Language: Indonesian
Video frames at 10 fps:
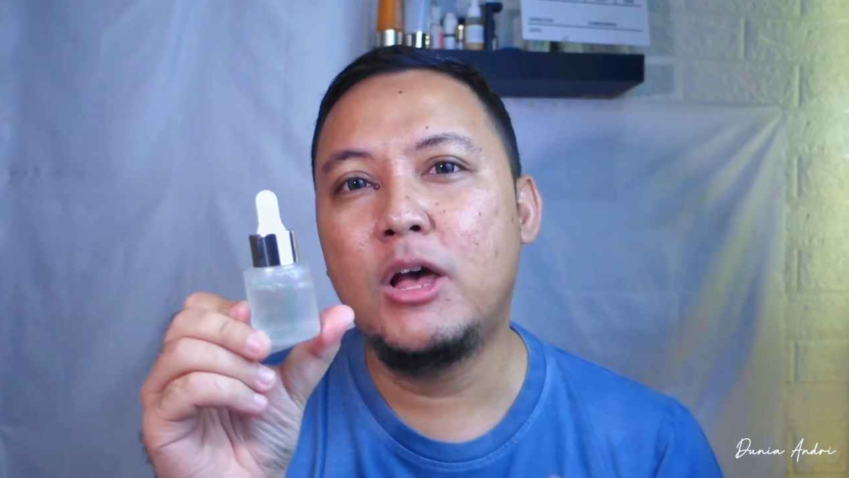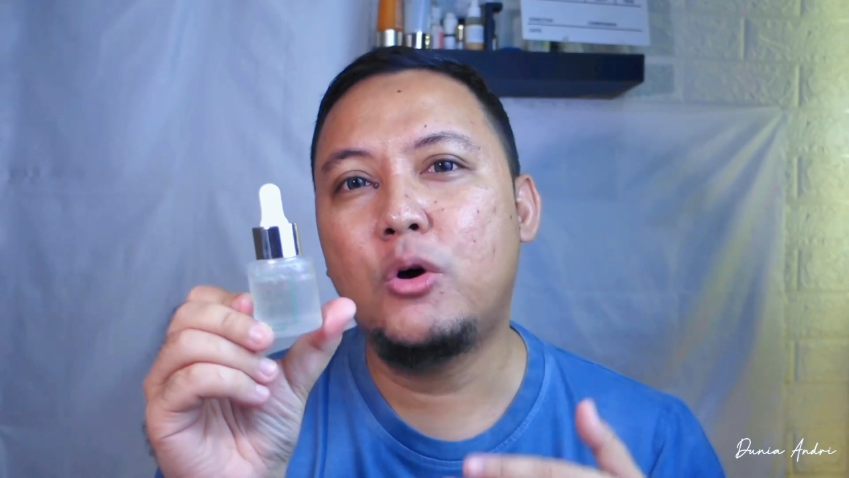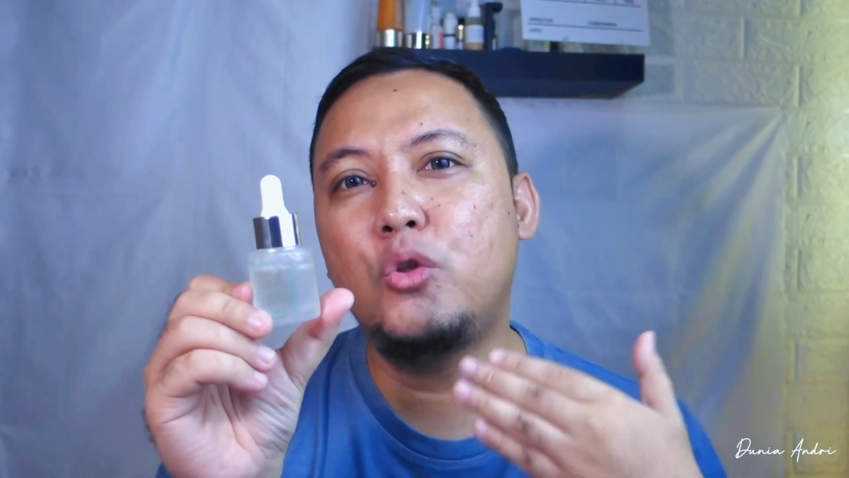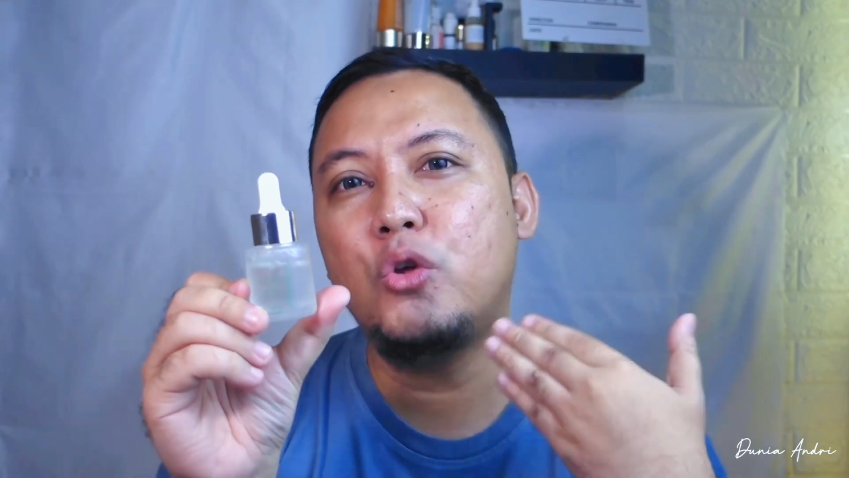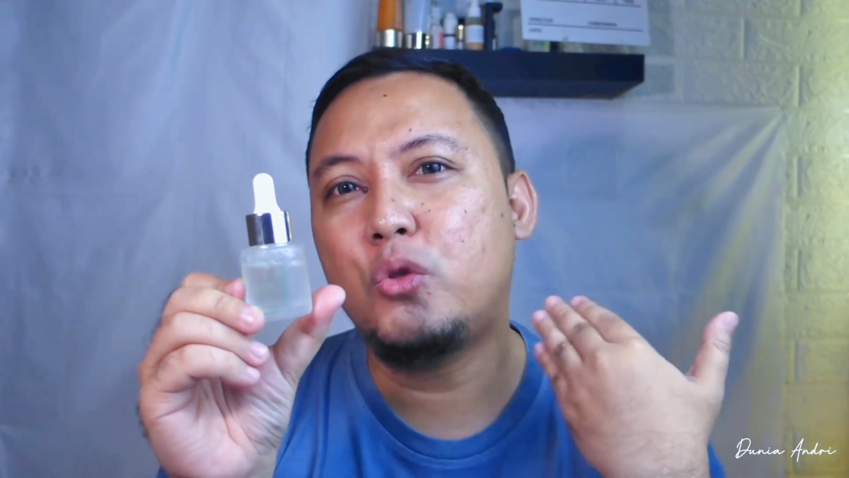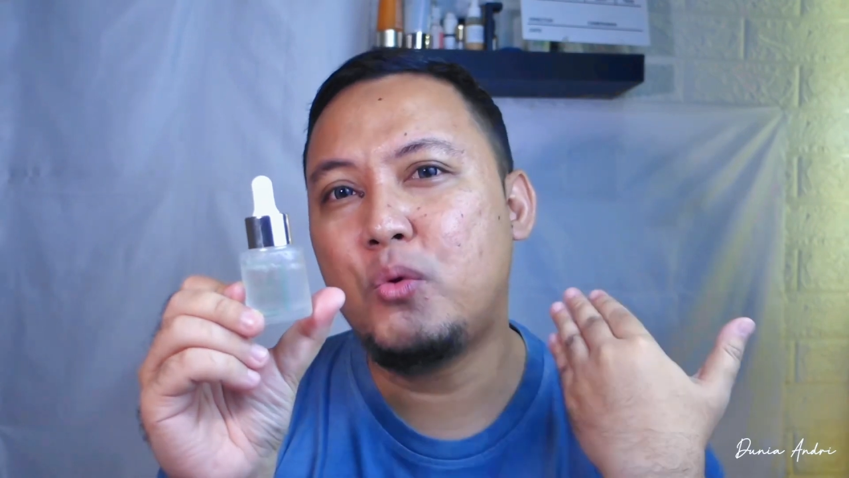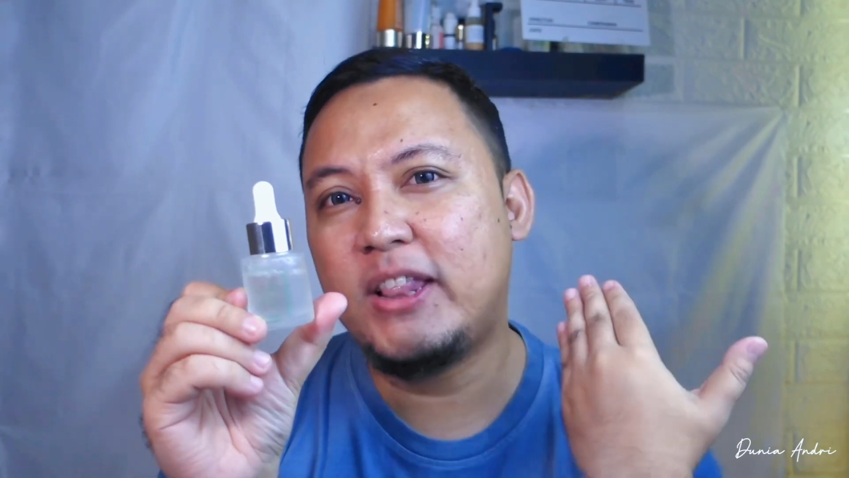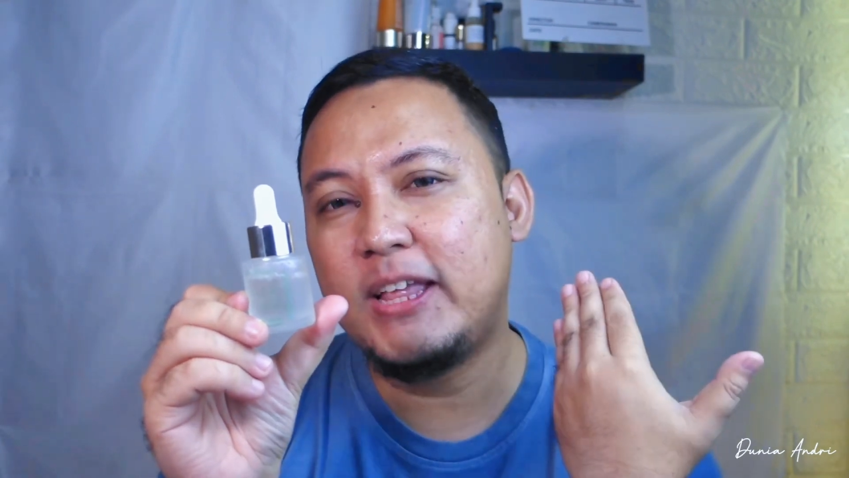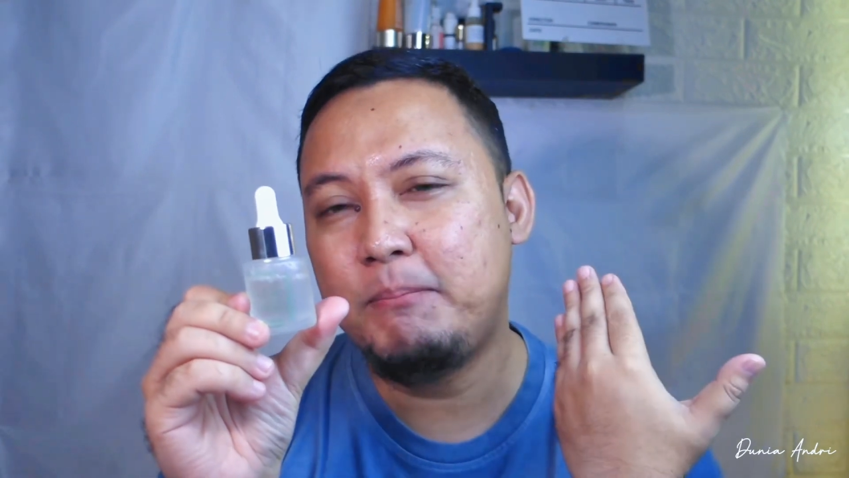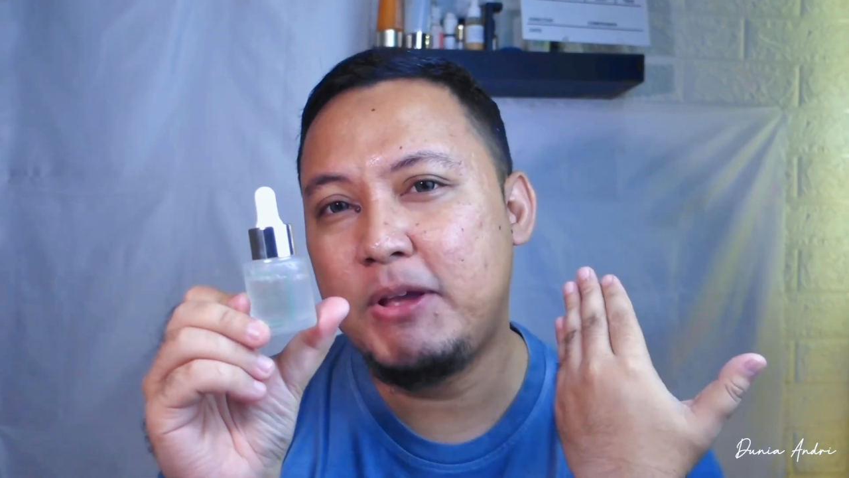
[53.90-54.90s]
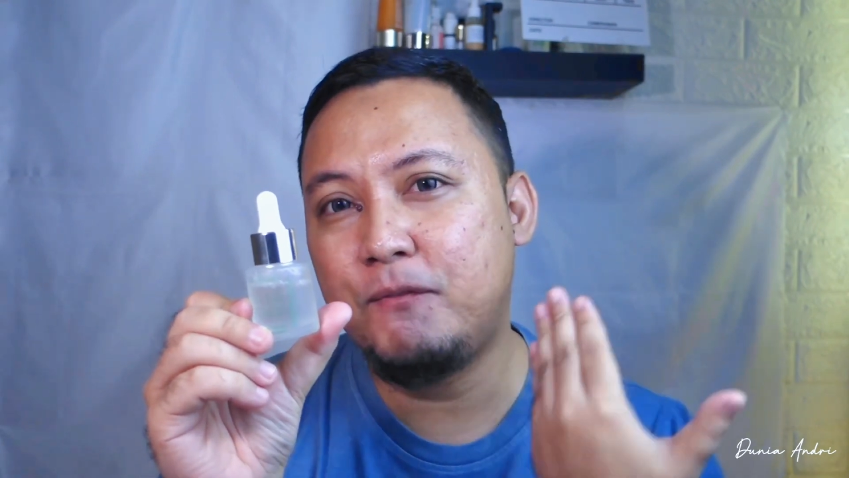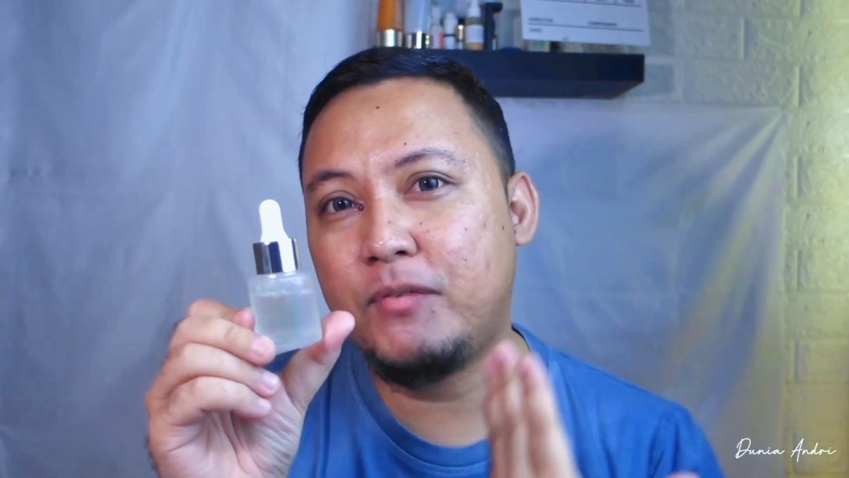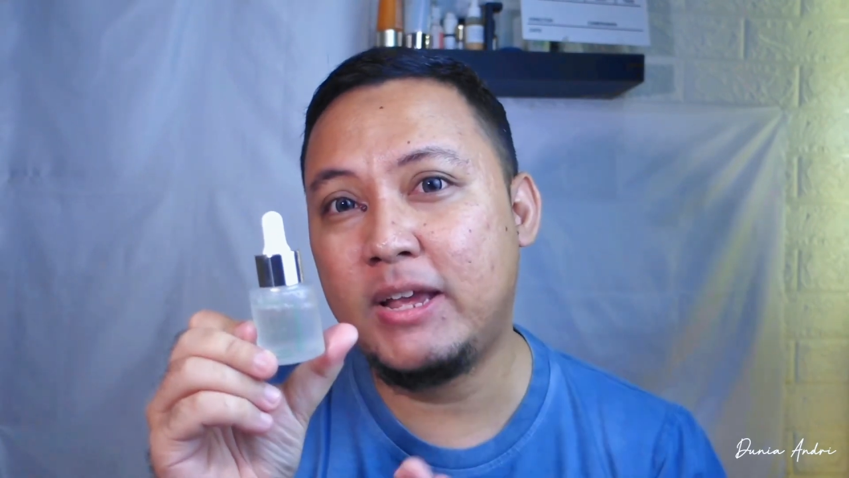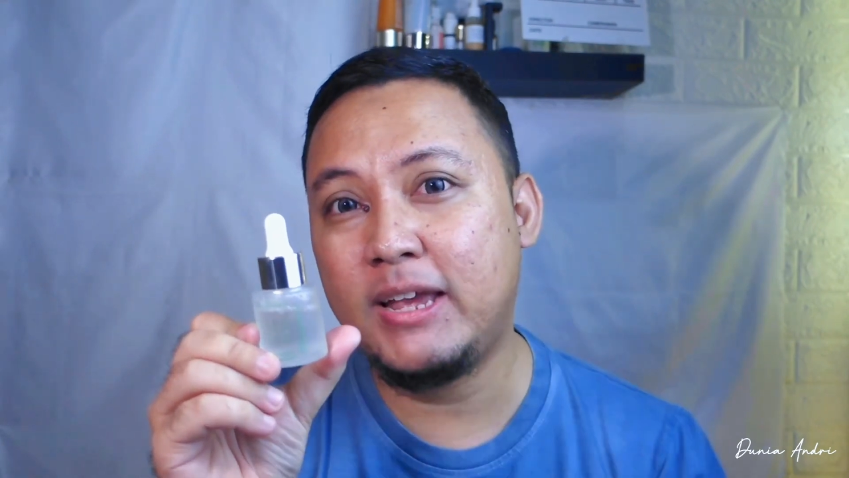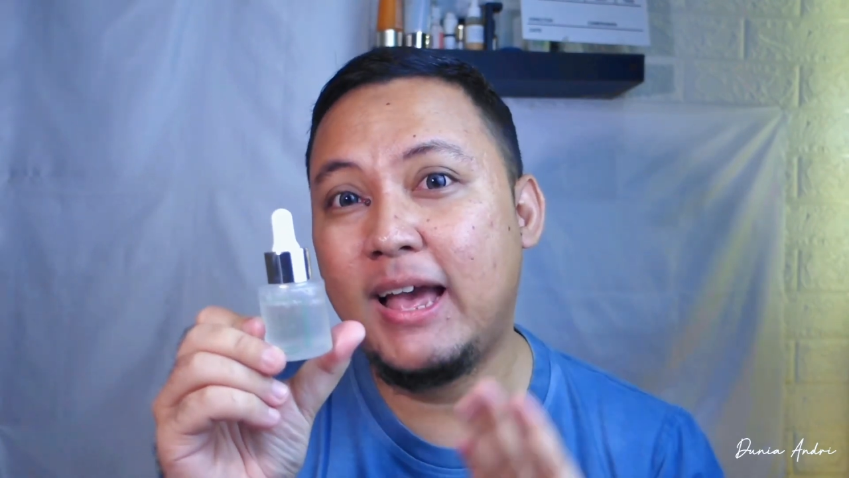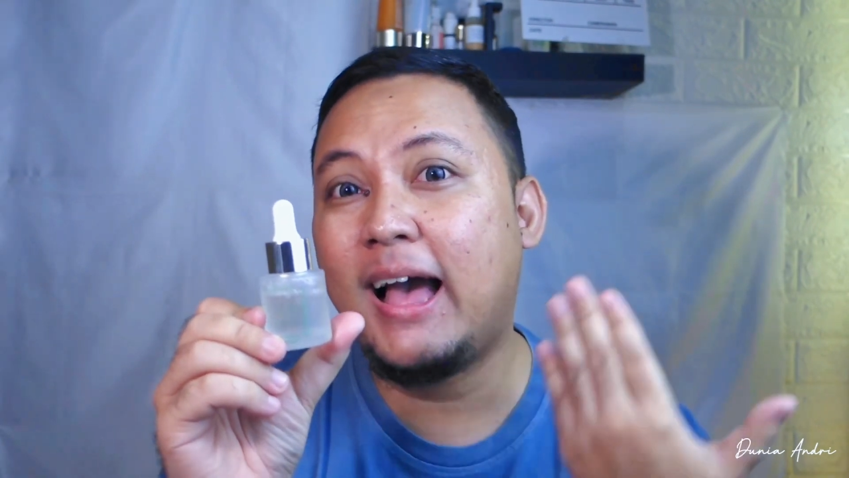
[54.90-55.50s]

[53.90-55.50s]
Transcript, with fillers: Untuk 20 Me Free